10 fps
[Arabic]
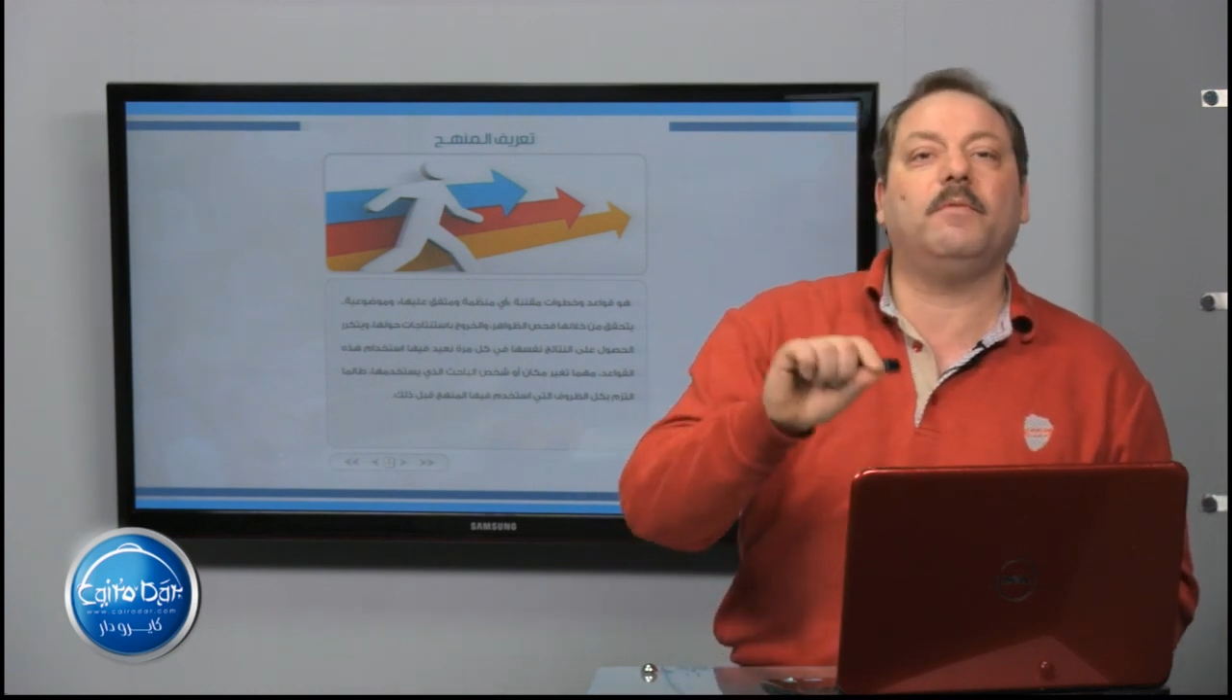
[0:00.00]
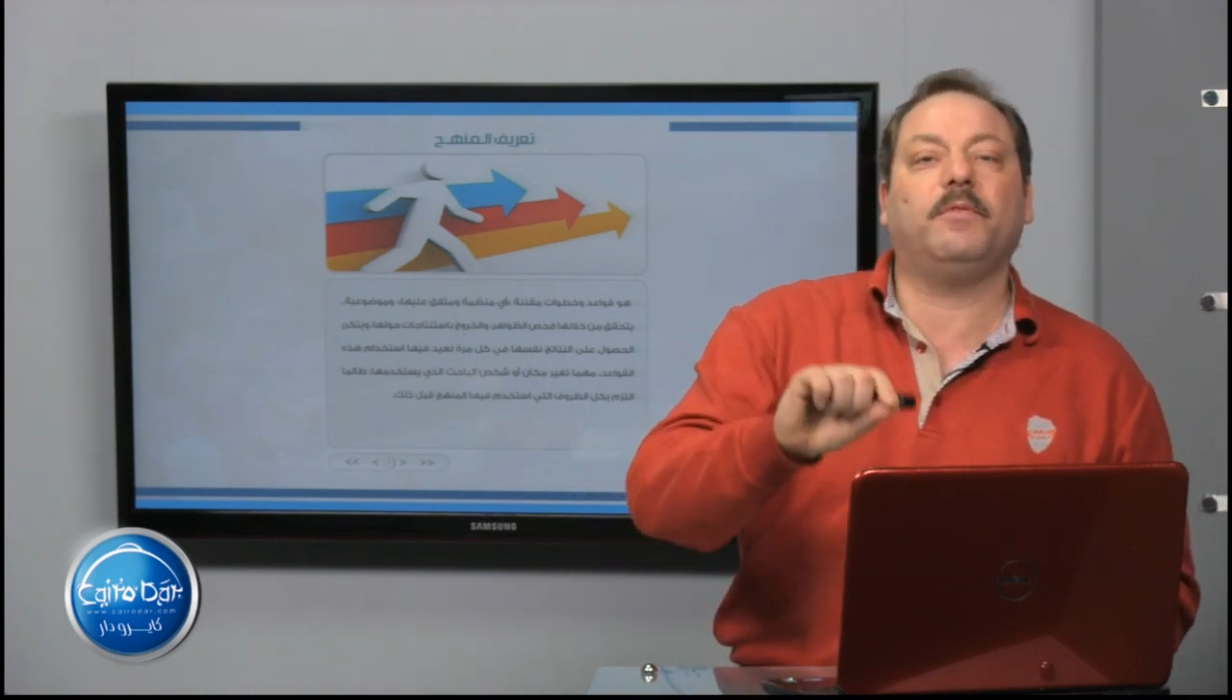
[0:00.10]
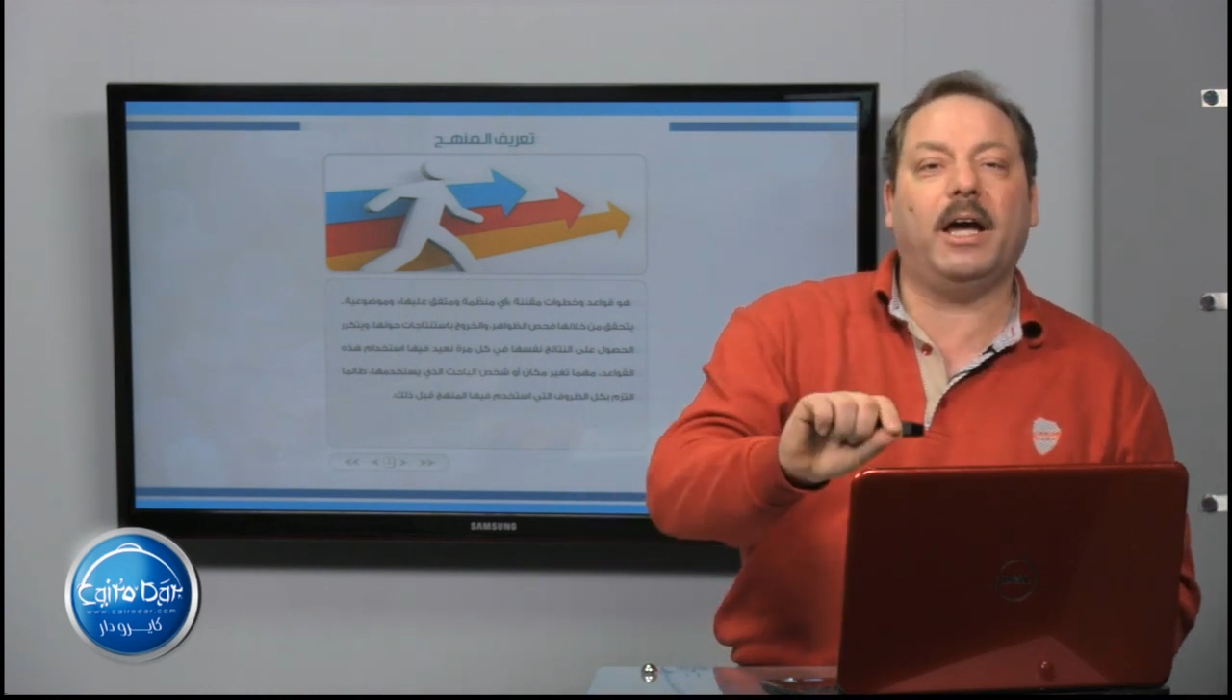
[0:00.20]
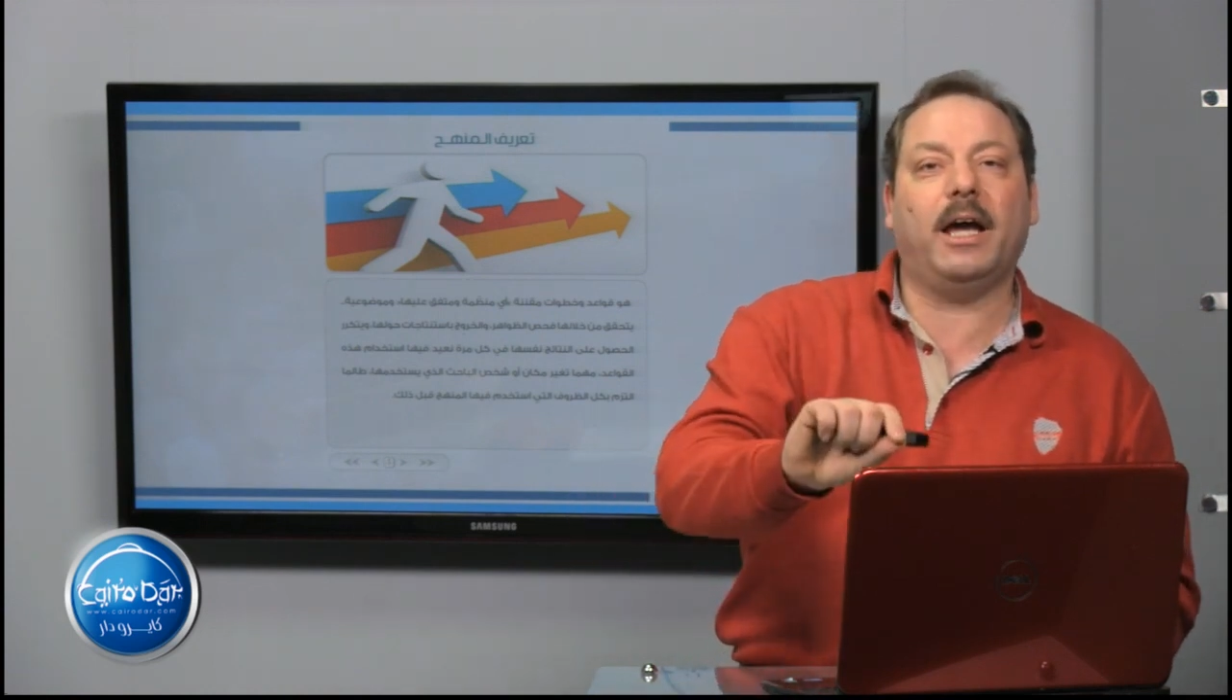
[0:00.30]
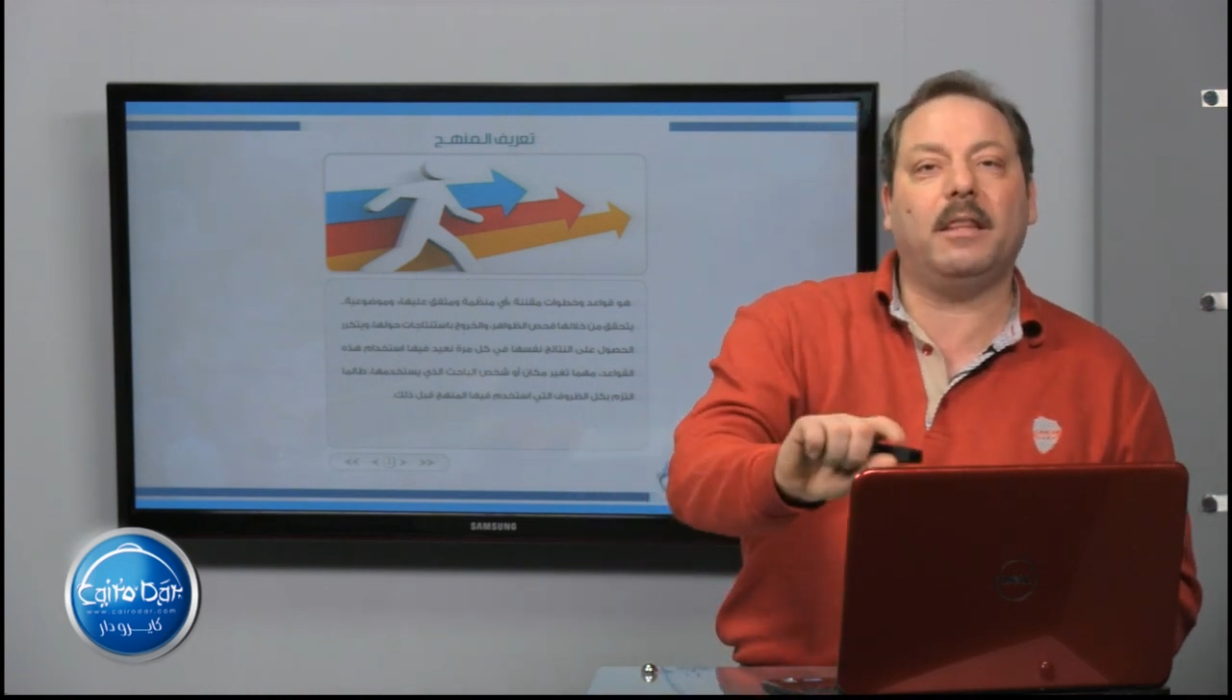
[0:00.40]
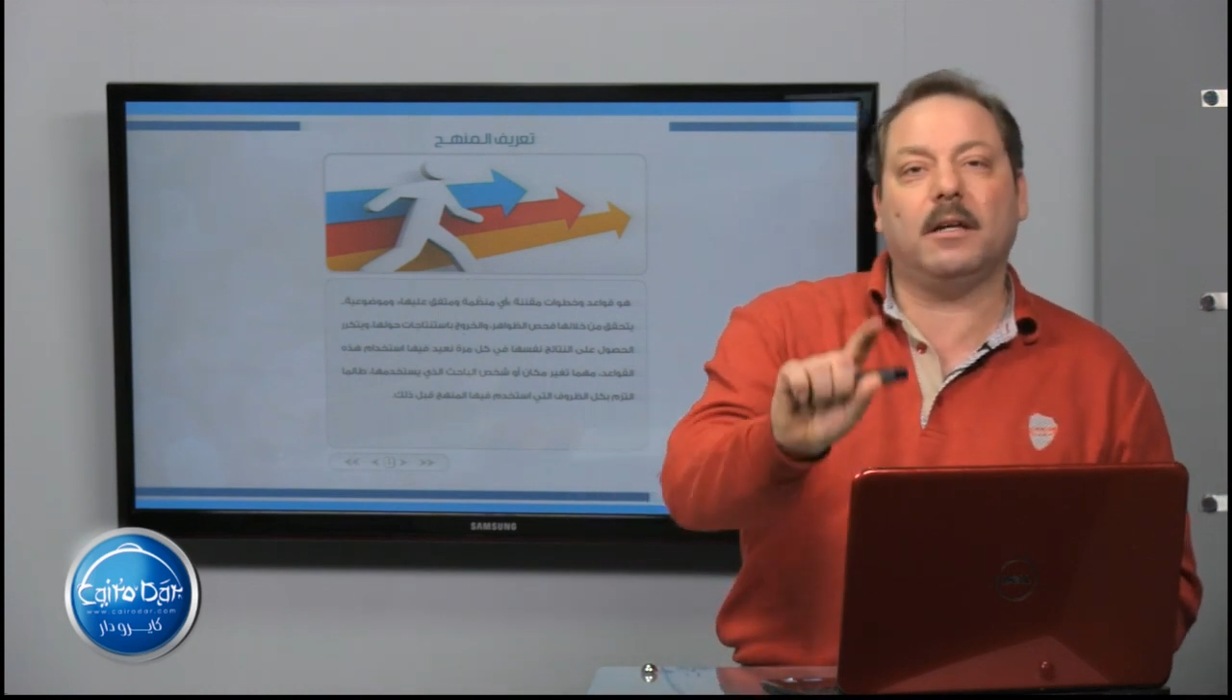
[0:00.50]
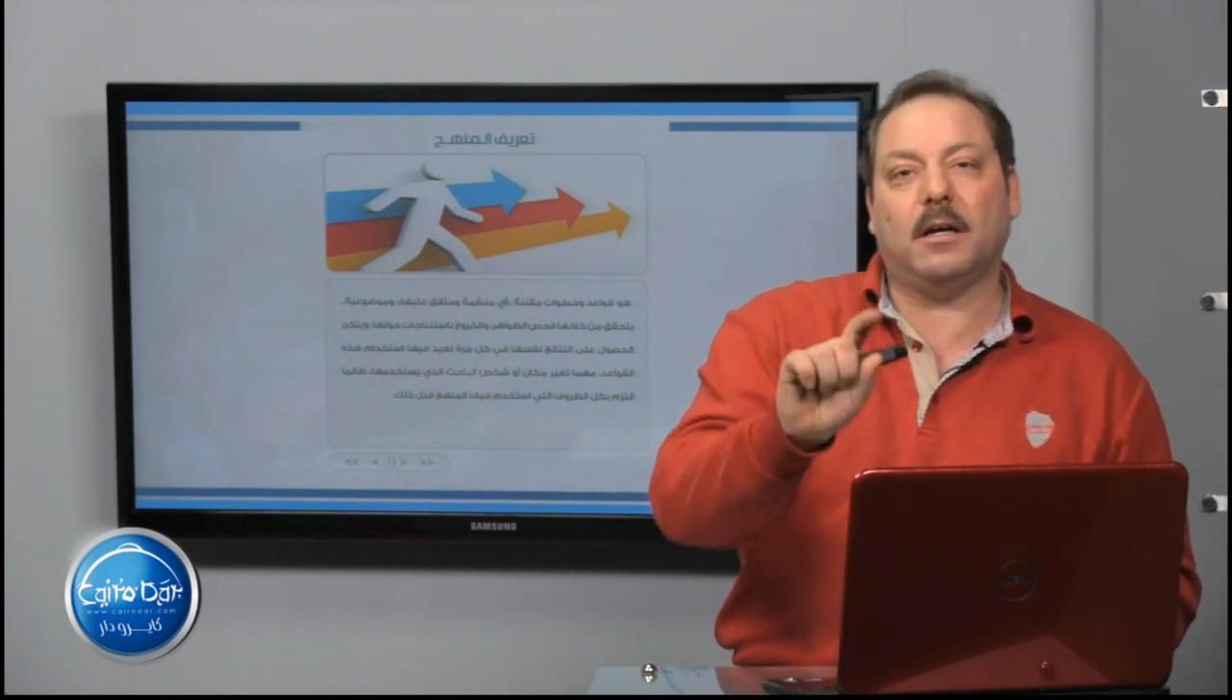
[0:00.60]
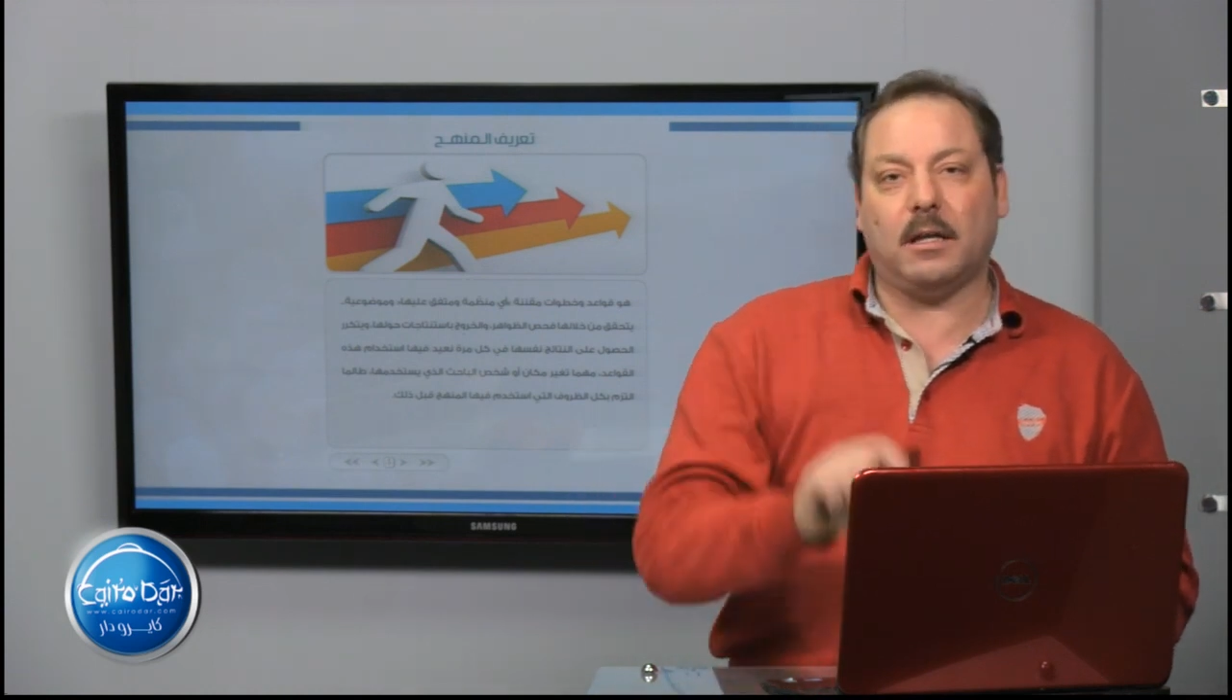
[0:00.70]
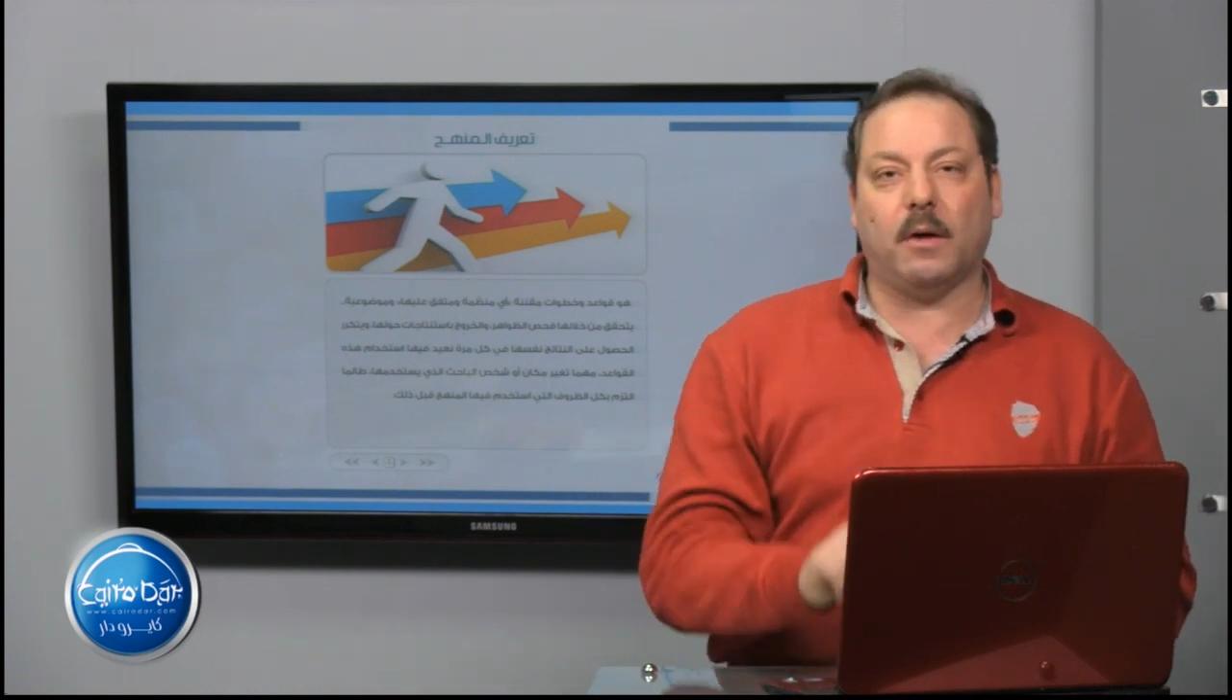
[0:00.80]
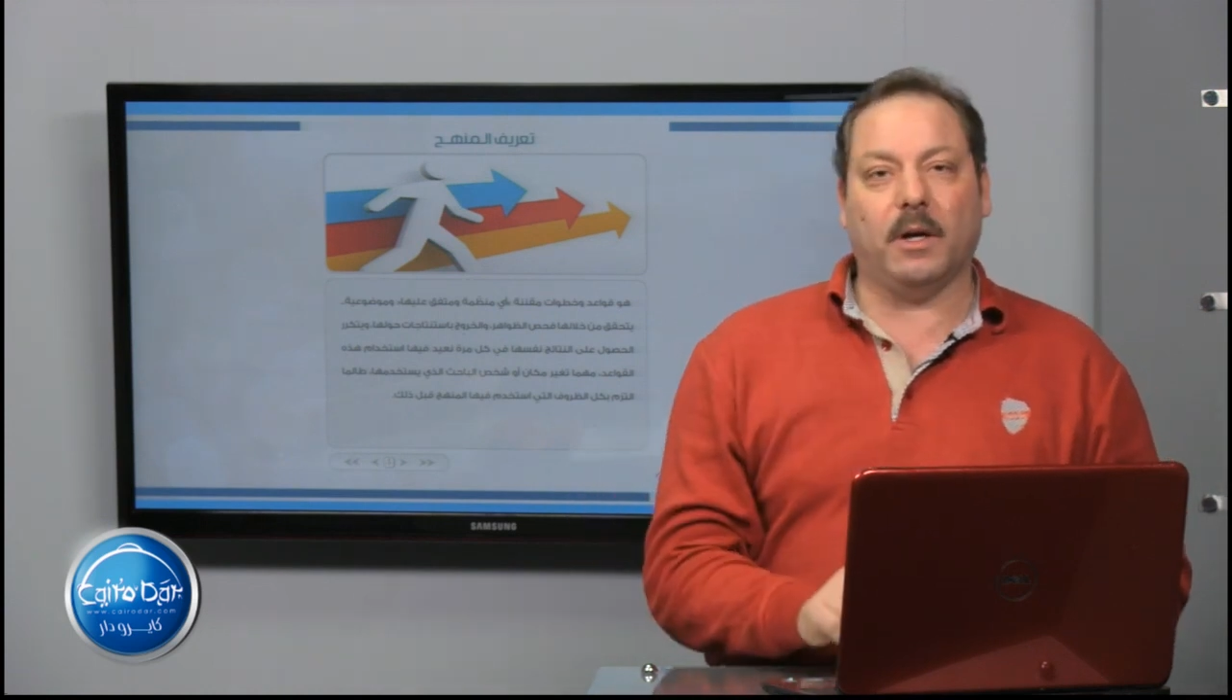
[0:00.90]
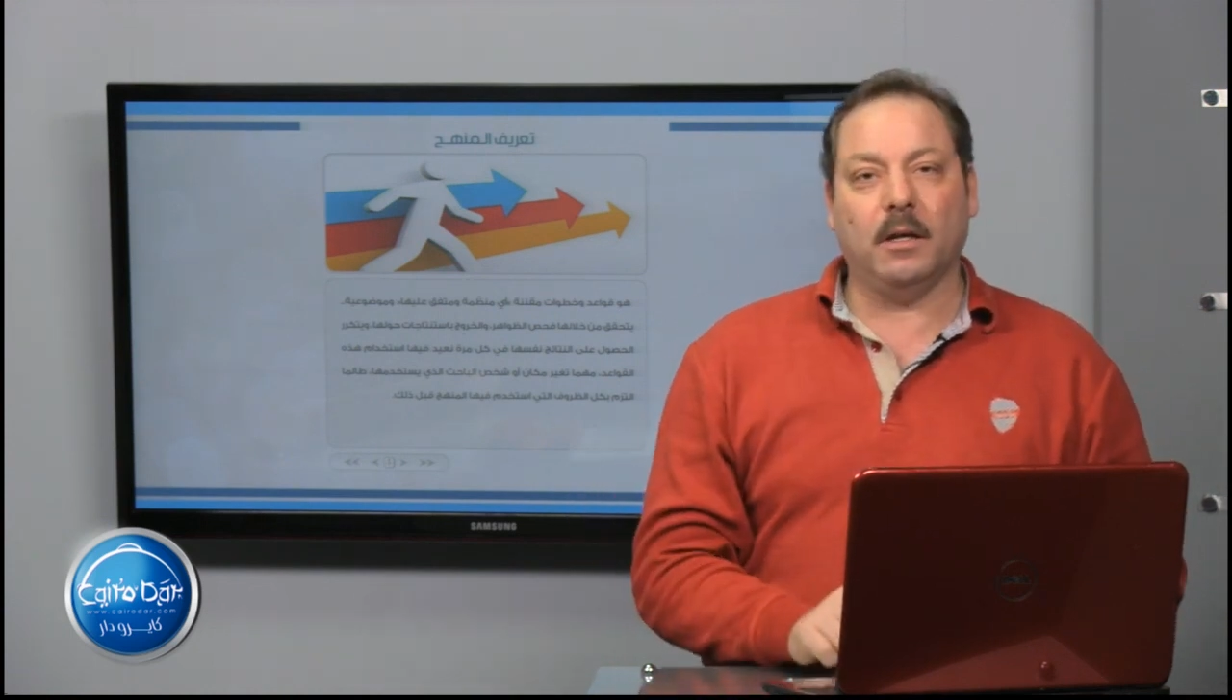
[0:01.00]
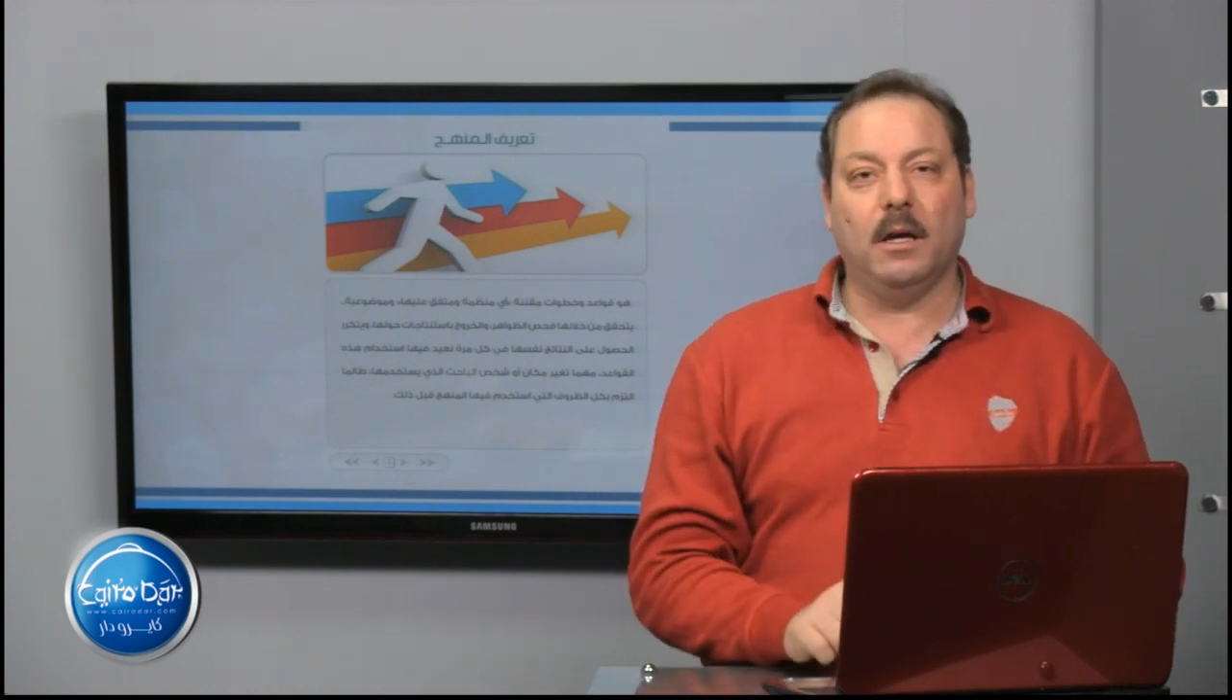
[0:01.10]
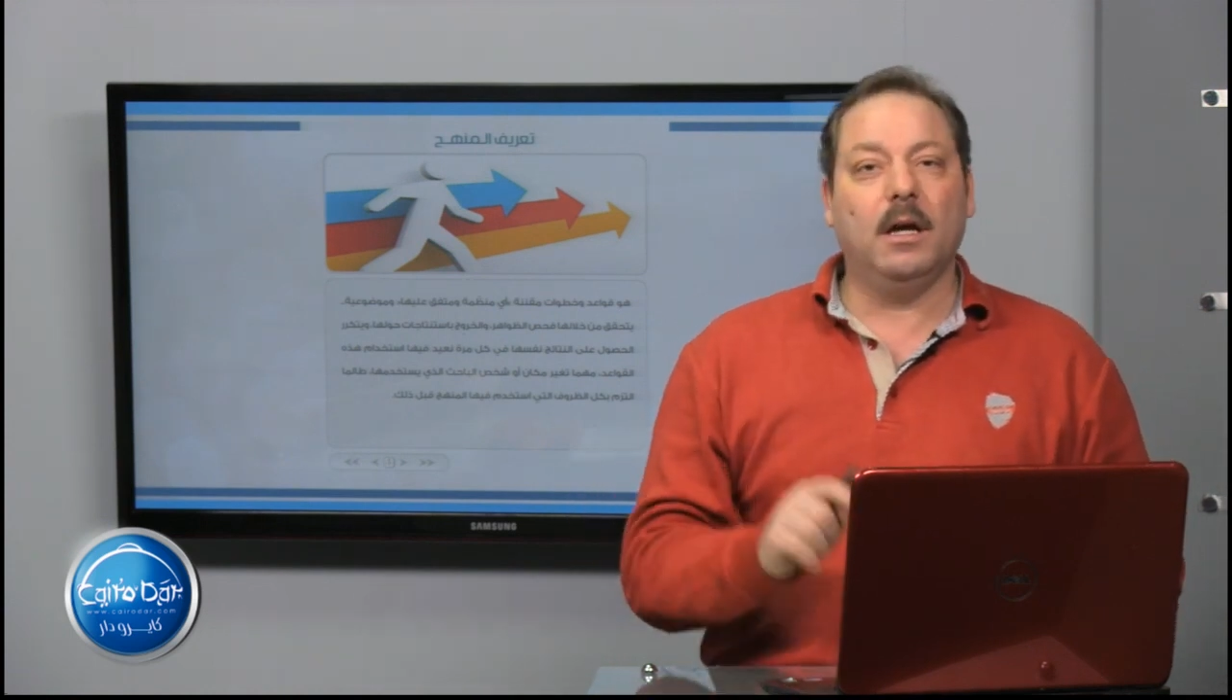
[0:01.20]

فيها هذه الخطوات